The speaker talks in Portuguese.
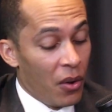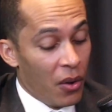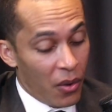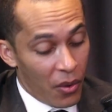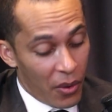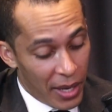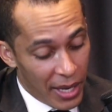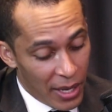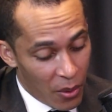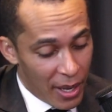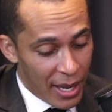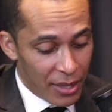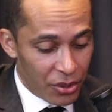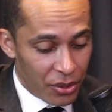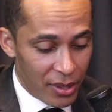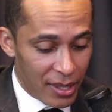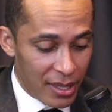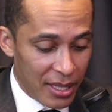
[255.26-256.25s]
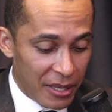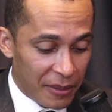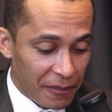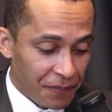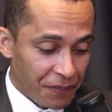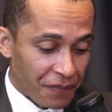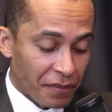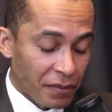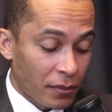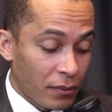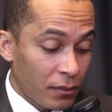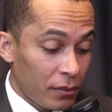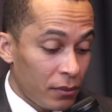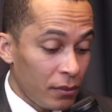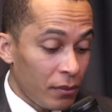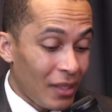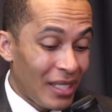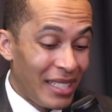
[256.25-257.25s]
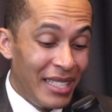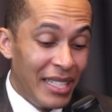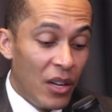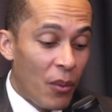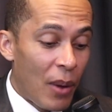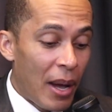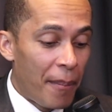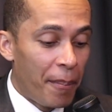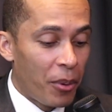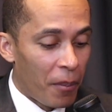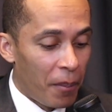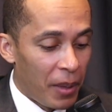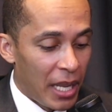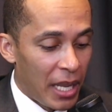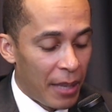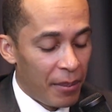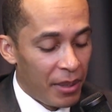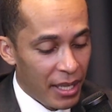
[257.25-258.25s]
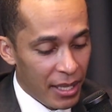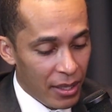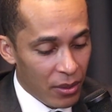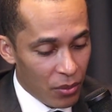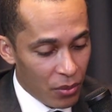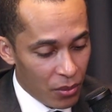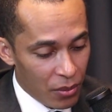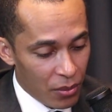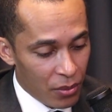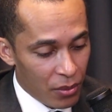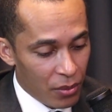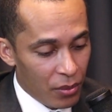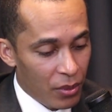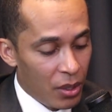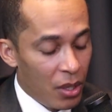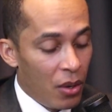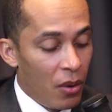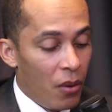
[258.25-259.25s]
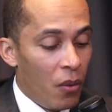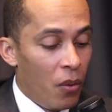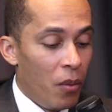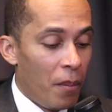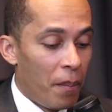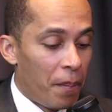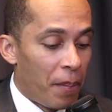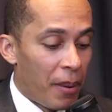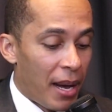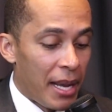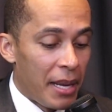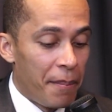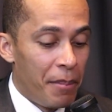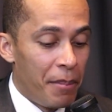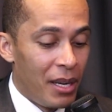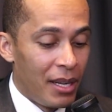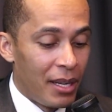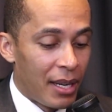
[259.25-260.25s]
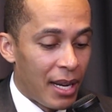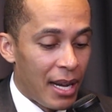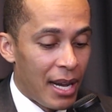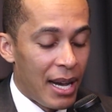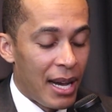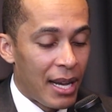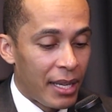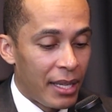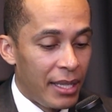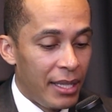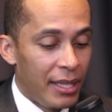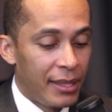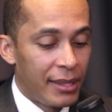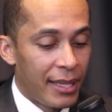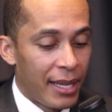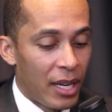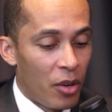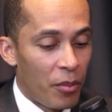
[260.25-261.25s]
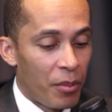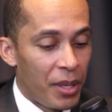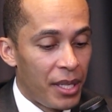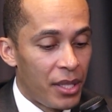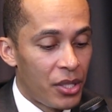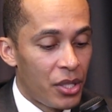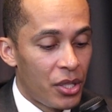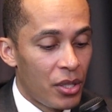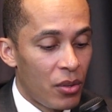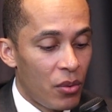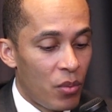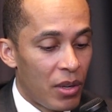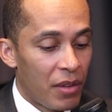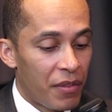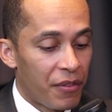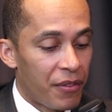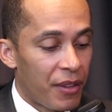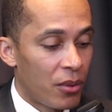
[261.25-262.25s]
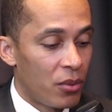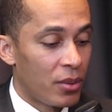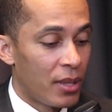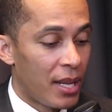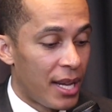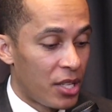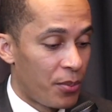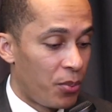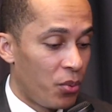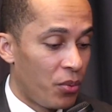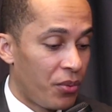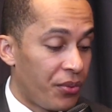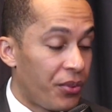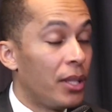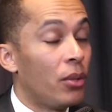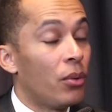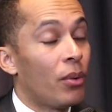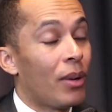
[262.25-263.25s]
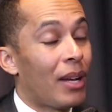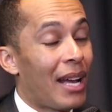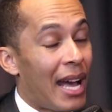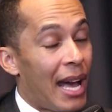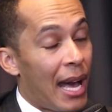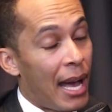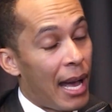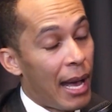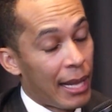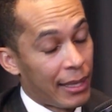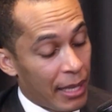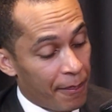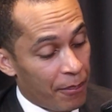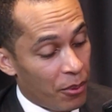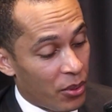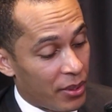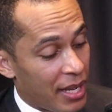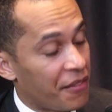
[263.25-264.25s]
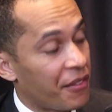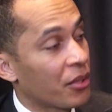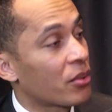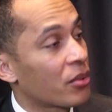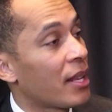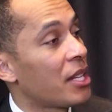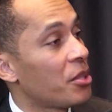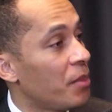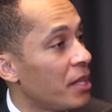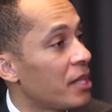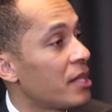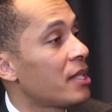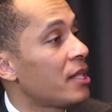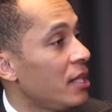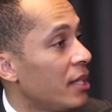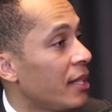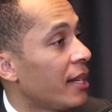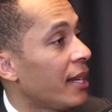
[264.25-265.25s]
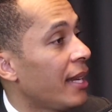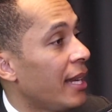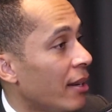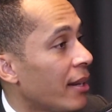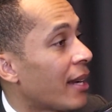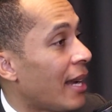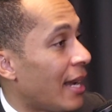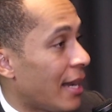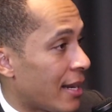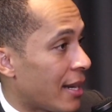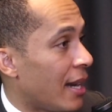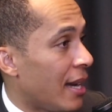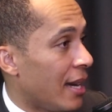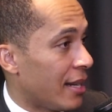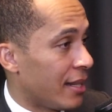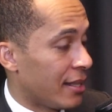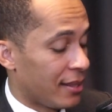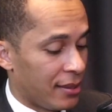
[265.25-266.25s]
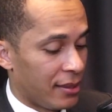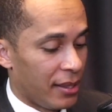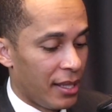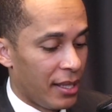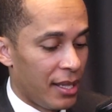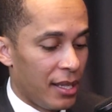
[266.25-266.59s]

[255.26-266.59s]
eu acho assim, não há problema nenhum um pai bancar integralmente uma faculdade para um filho. Até porque a faculdade de medicina é, é cara, né?